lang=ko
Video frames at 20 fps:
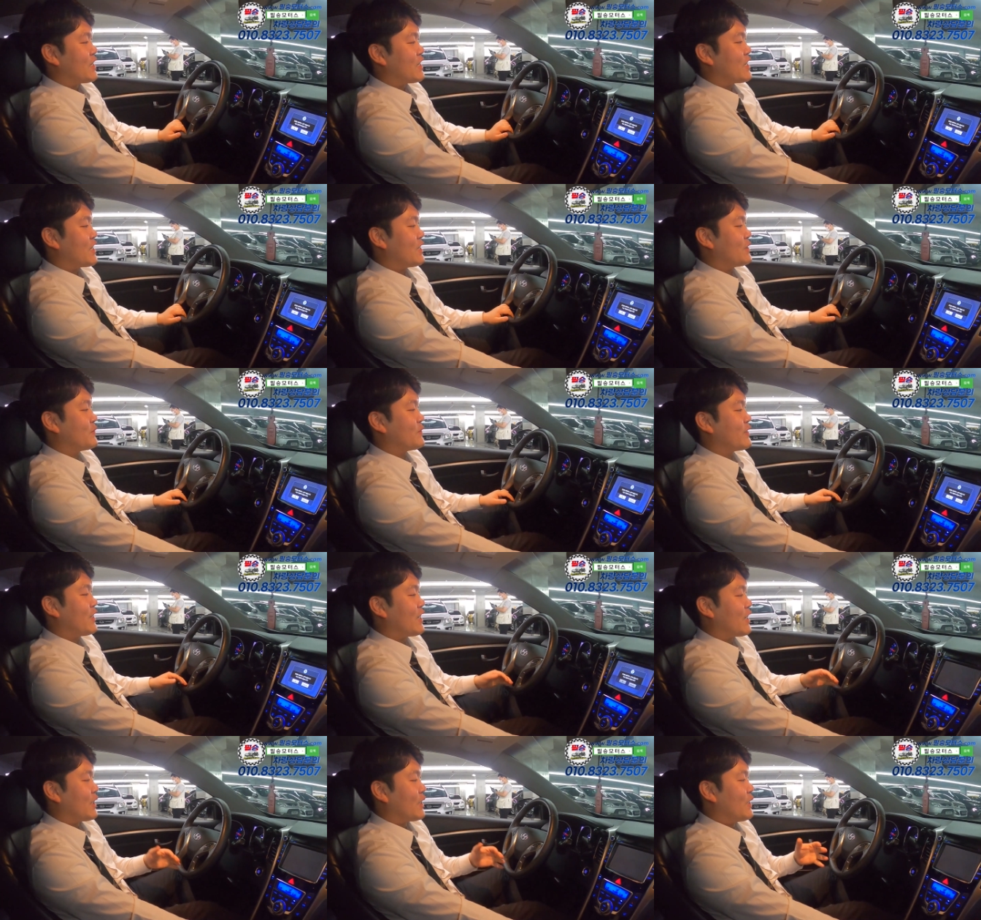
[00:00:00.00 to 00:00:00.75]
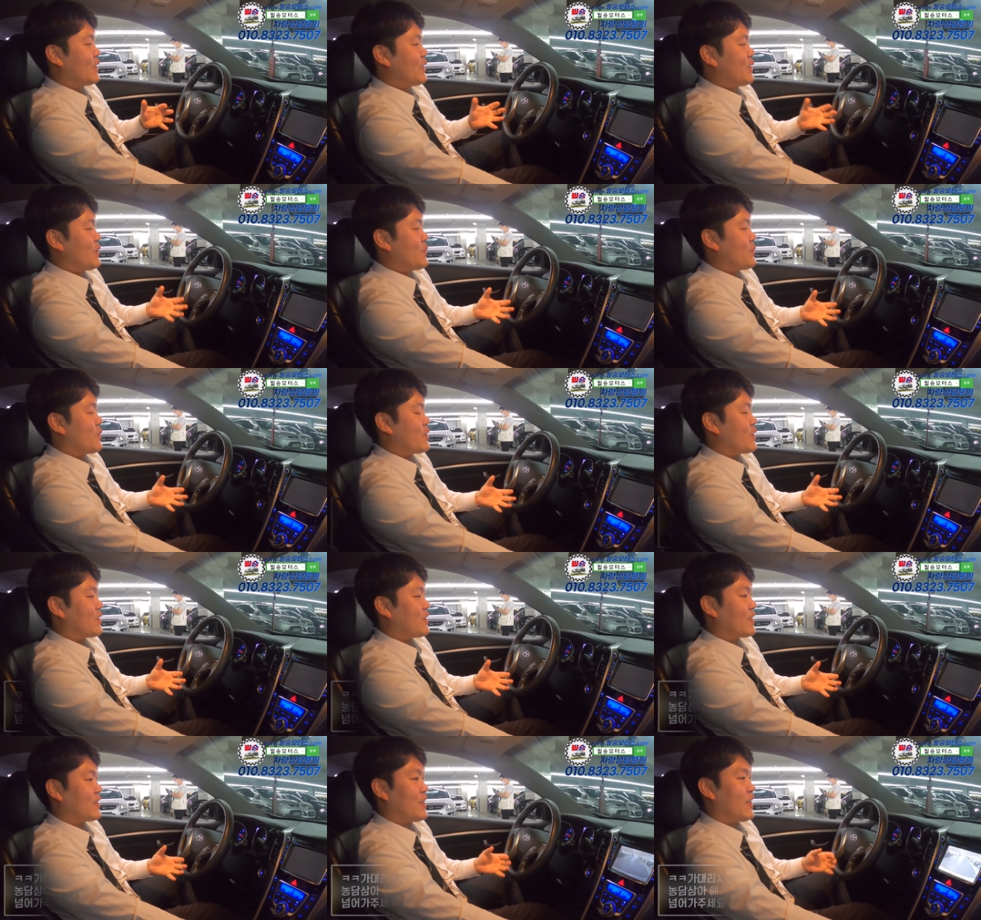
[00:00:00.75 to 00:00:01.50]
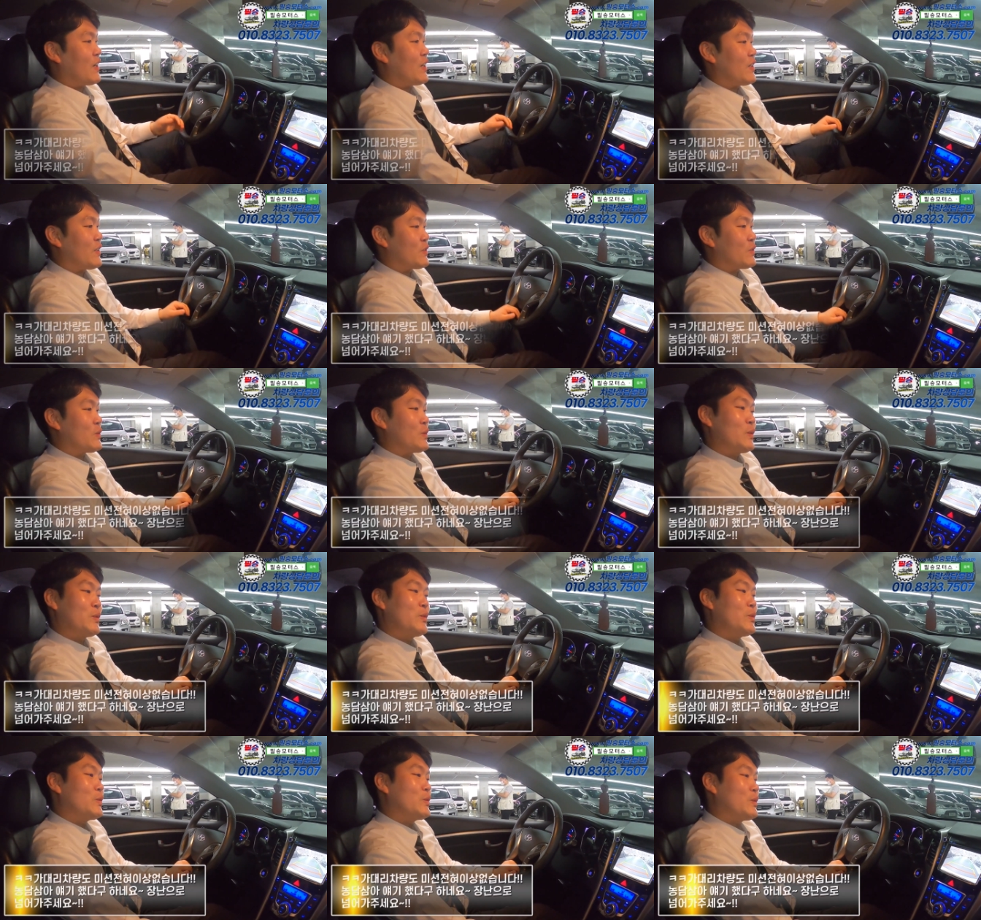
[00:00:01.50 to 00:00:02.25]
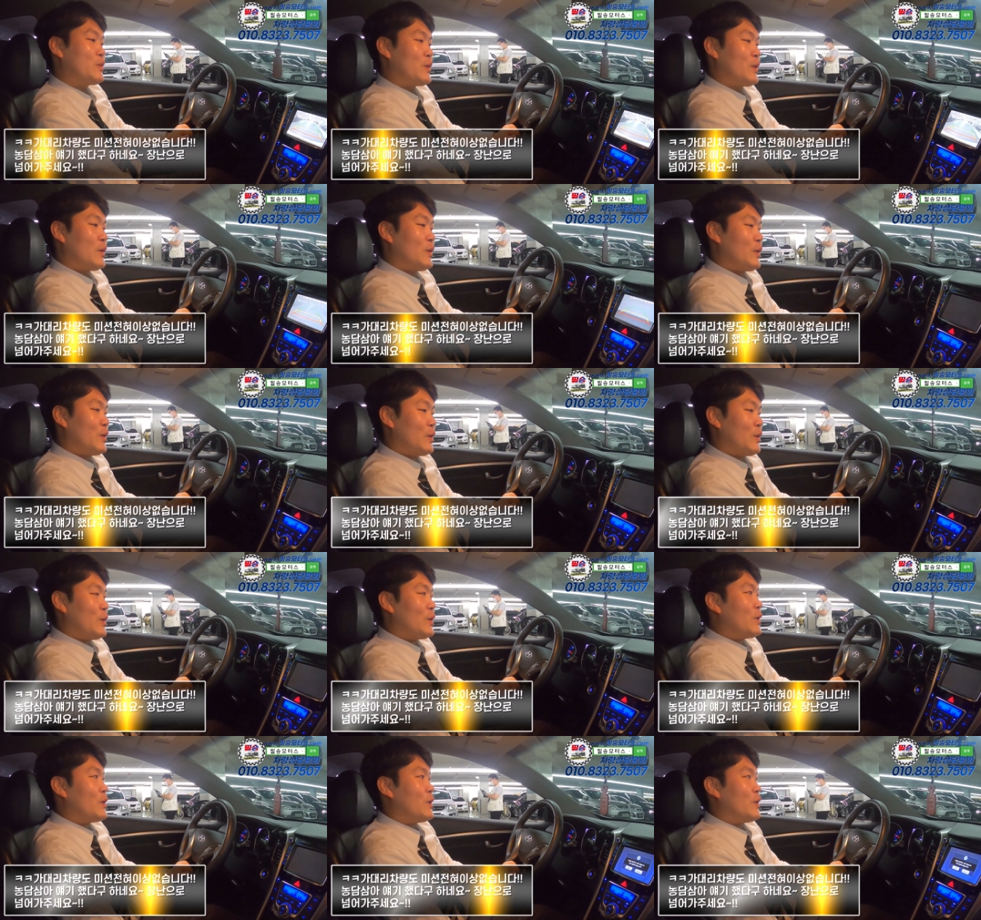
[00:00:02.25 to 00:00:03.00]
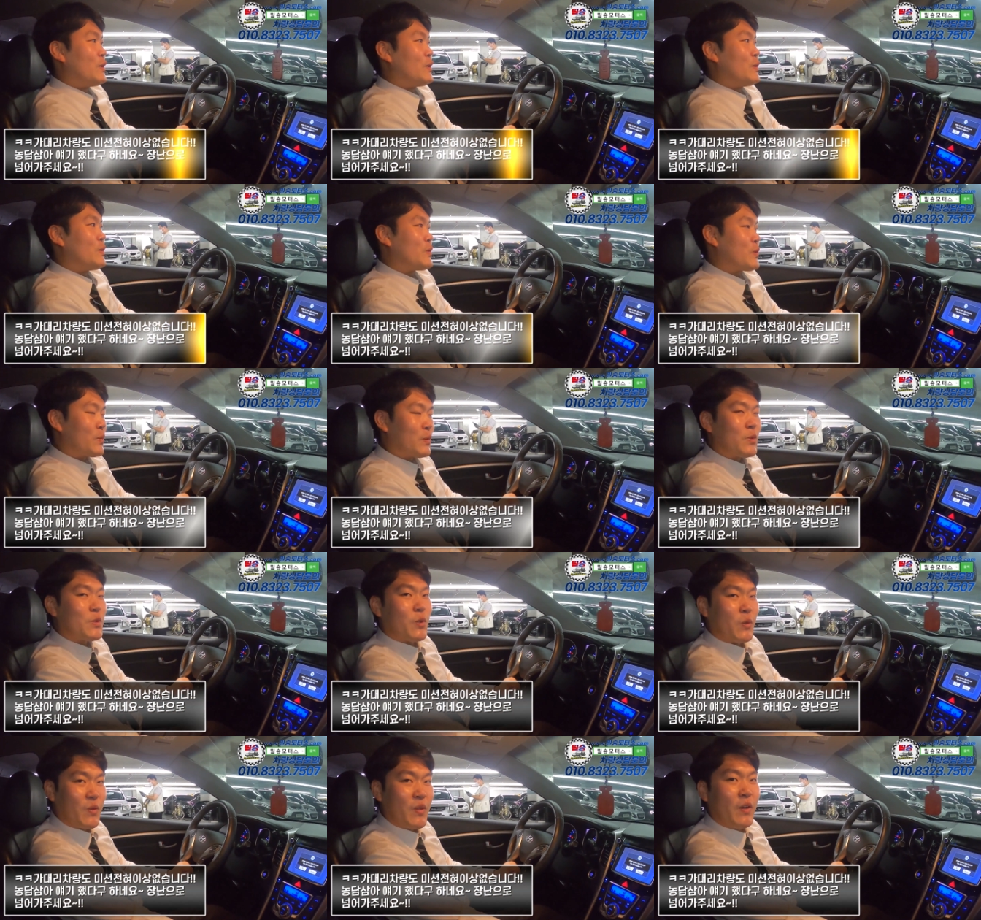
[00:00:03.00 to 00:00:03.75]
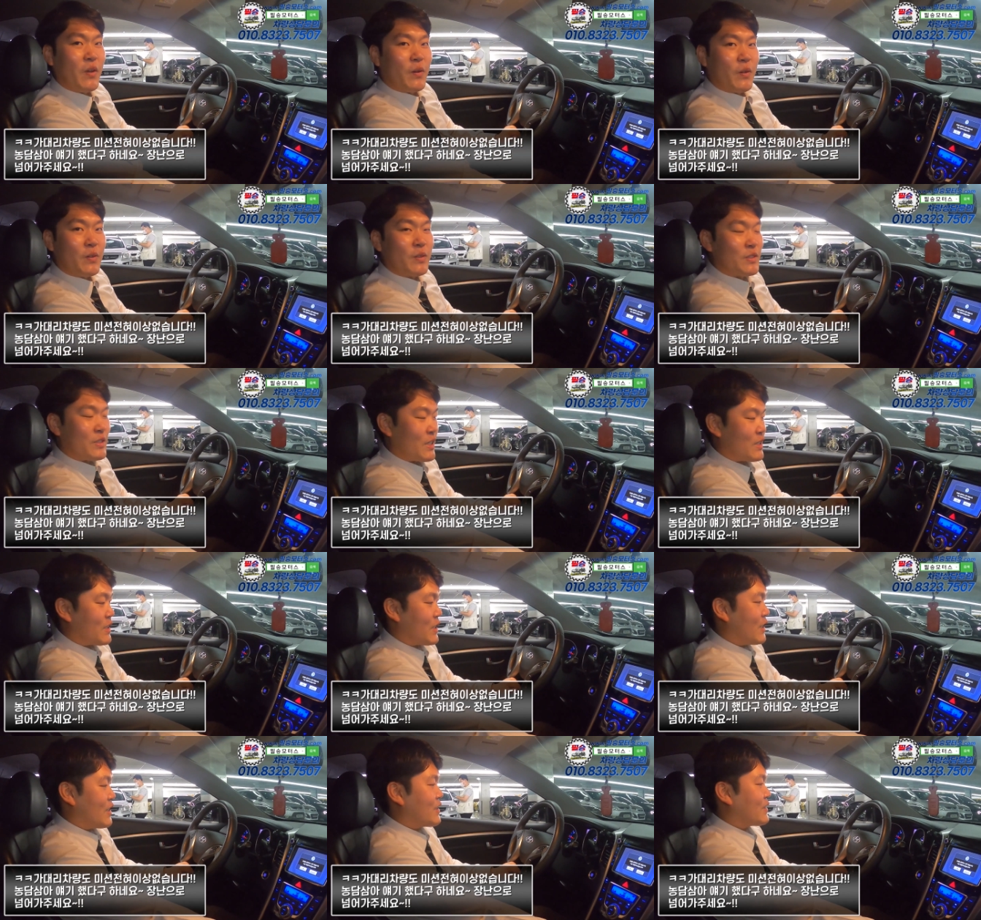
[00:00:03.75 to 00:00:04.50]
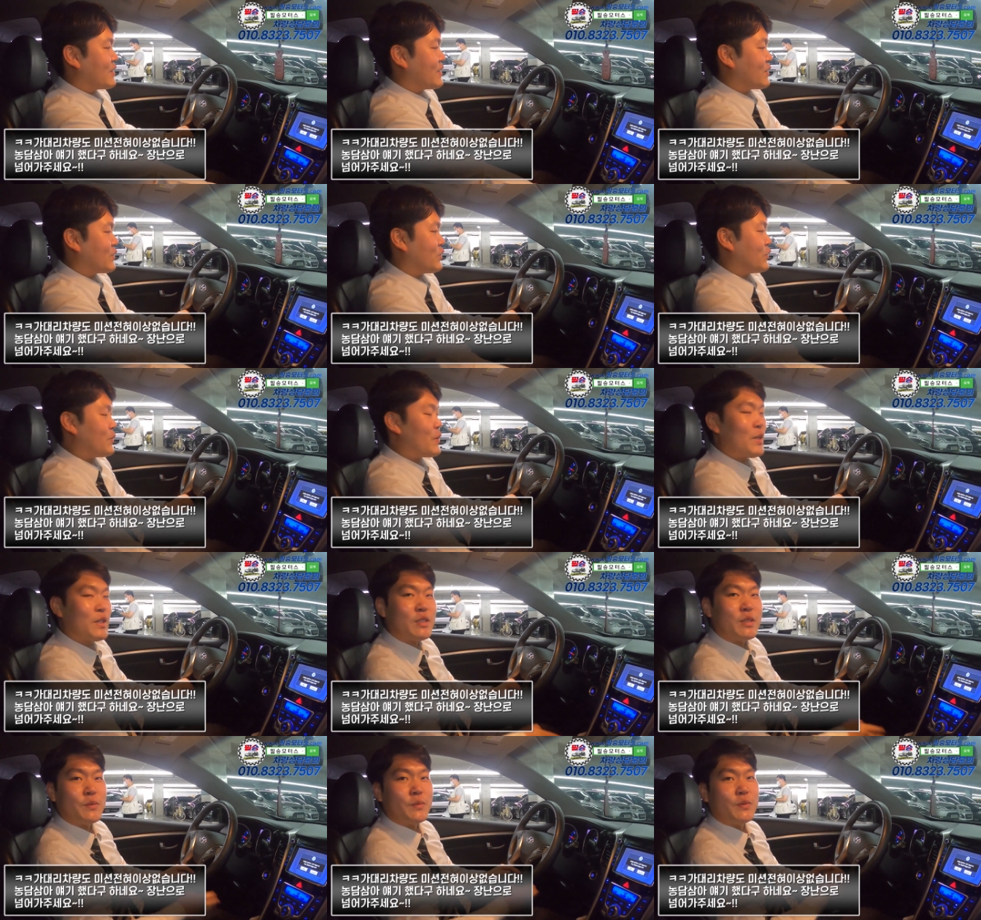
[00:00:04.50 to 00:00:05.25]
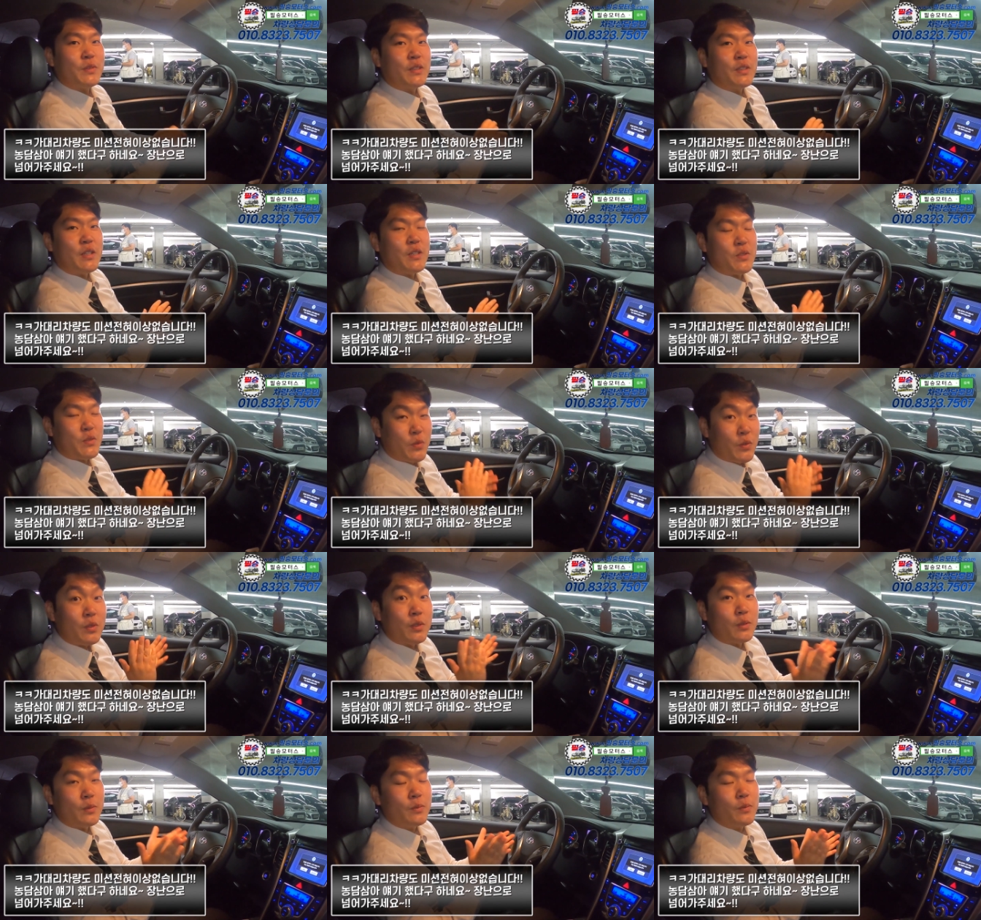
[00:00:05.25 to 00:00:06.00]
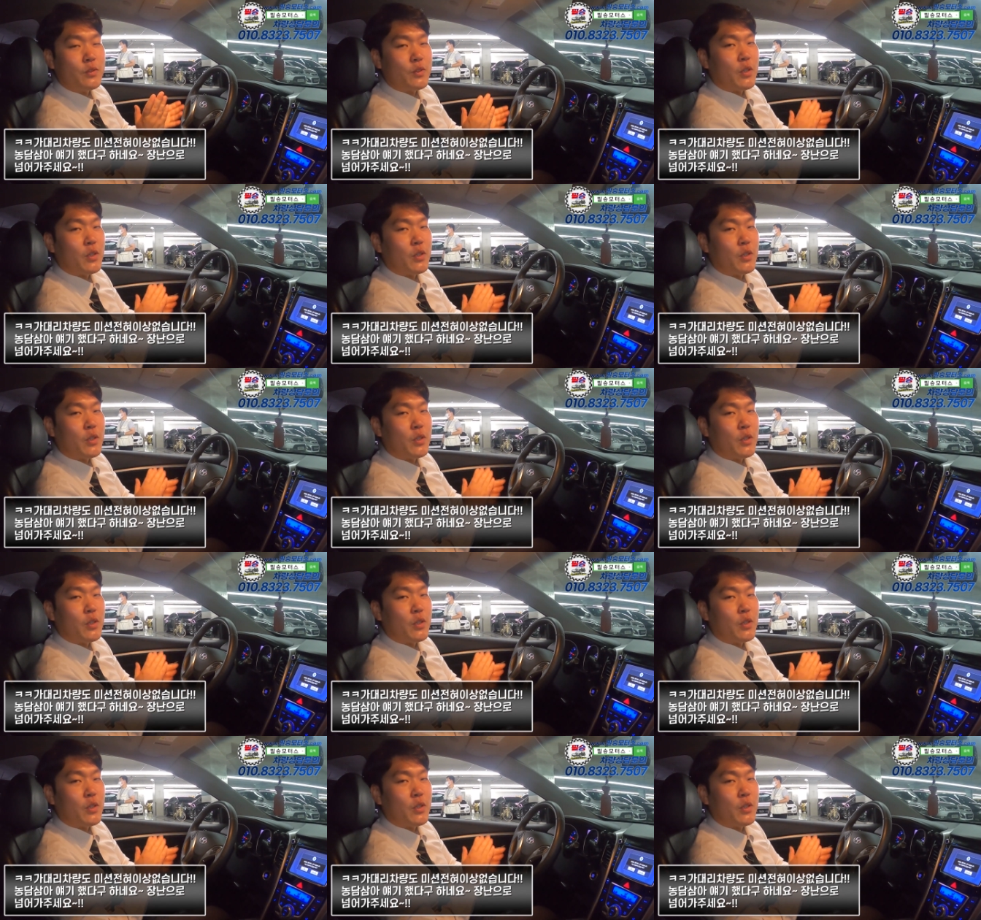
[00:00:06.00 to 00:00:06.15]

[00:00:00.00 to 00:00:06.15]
제 차량보다 미션 상태가 조금 더 좋네요 제 차량 구매하신 분한테는 조금